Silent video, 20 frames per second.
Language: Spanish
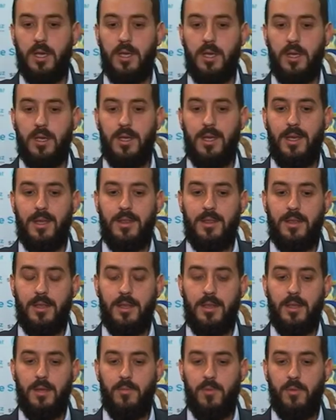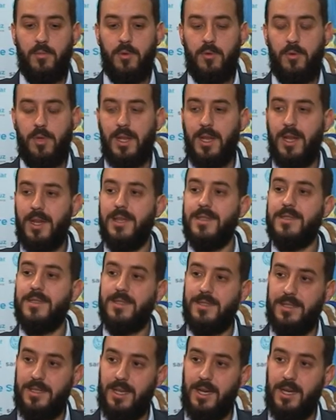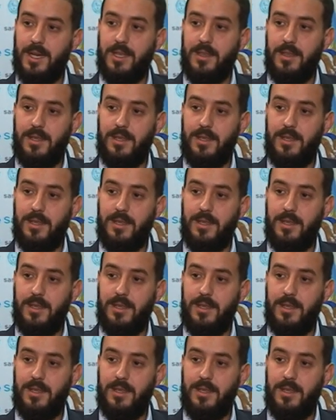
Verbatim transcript: eh, entendemos muy bien la necesidad que